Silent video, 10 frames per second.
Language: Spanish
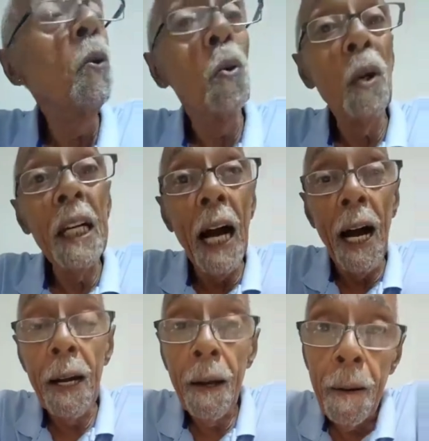
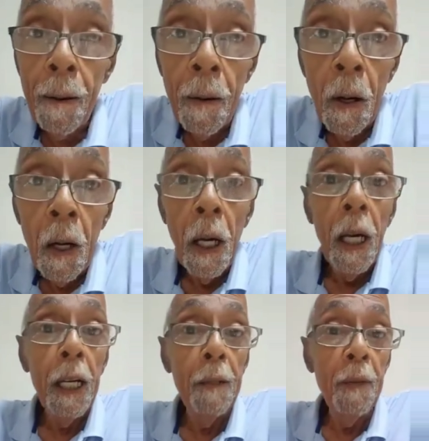Julián
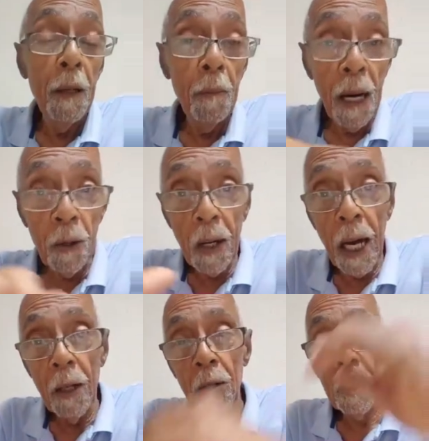y mi hermano
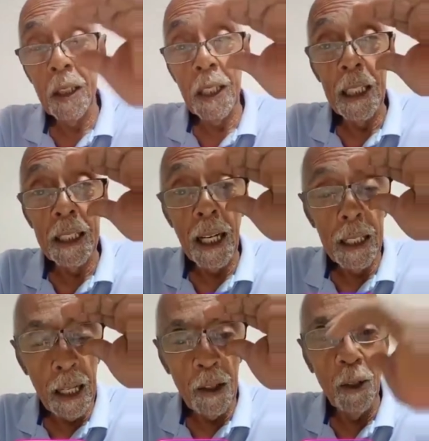Carlos están
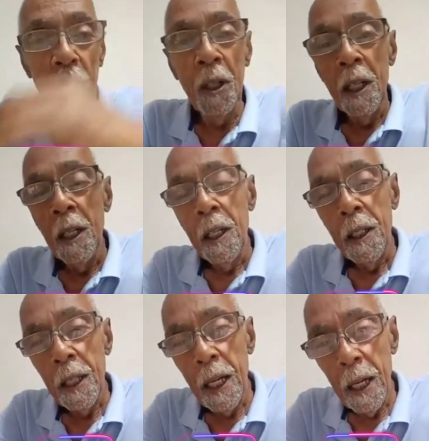tratando
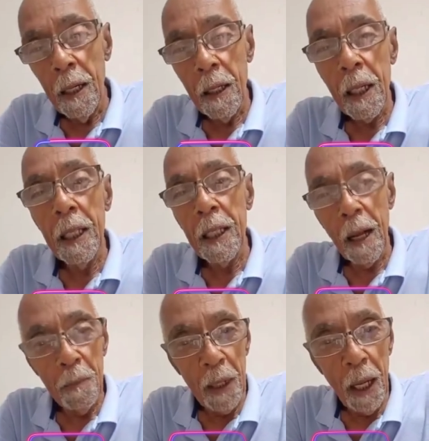de
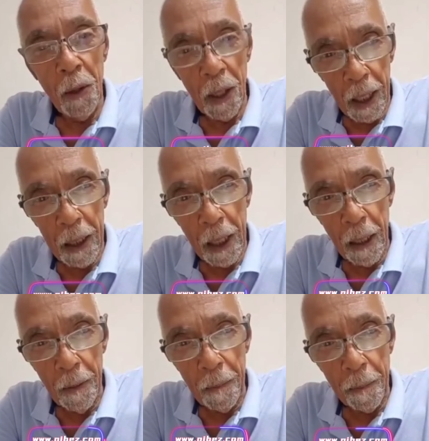quitarme la orquesta
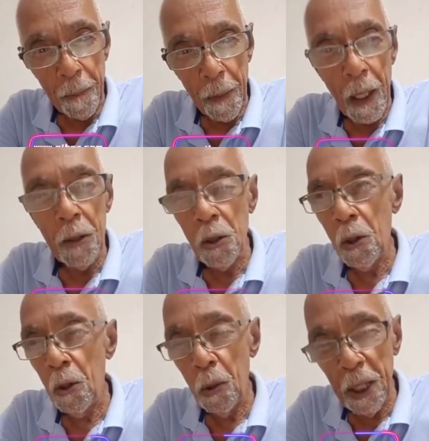yo
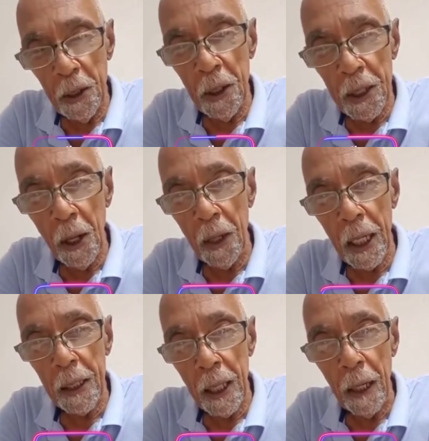soy dueño de esta
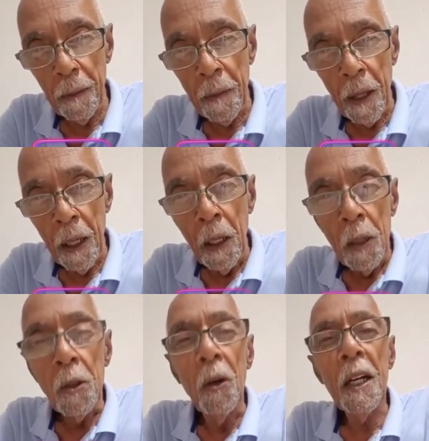orquesta,
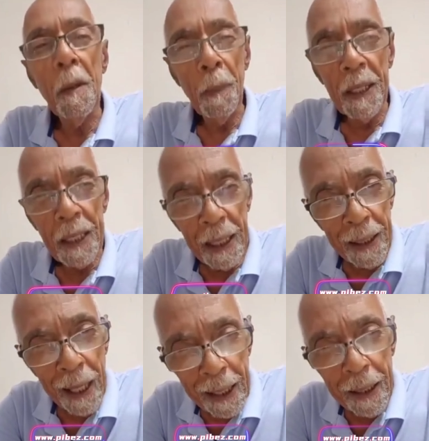soy
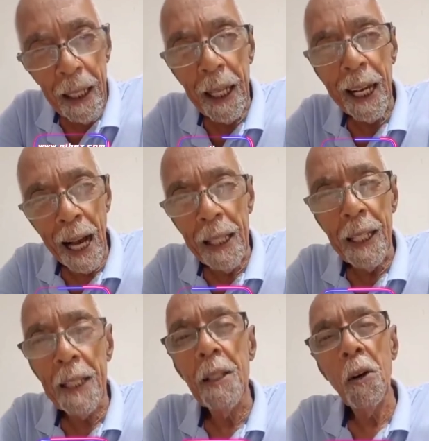representante legal
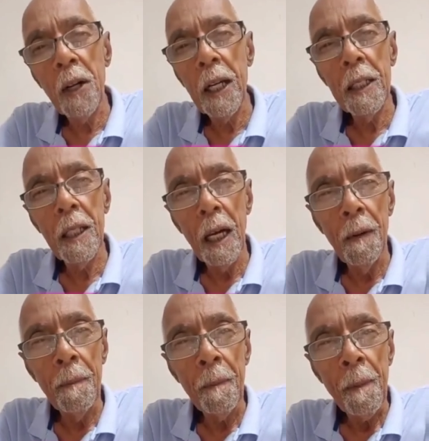de esta orquesta.
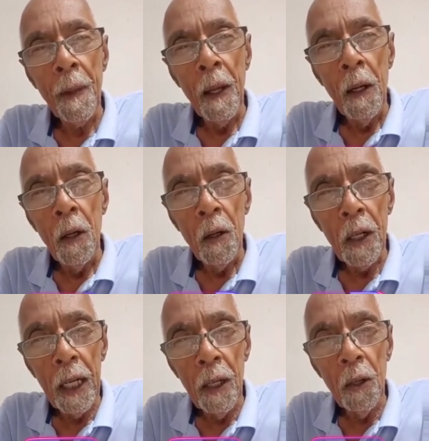¿ok?